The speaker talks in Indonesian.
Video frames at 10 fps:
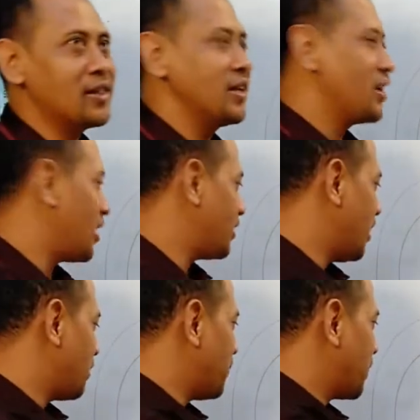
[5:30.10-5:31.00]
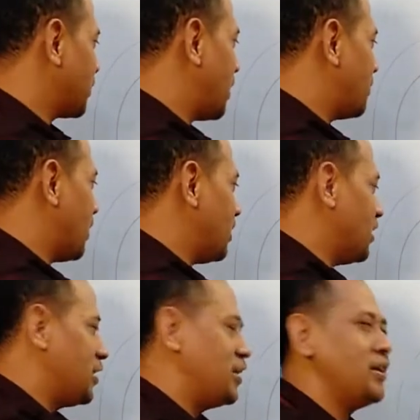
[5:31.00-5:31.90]
tingkat yang pertama
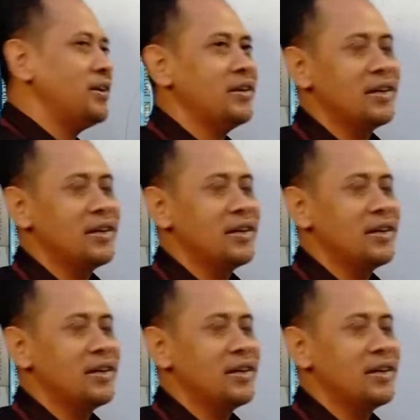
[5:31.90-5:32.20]
ini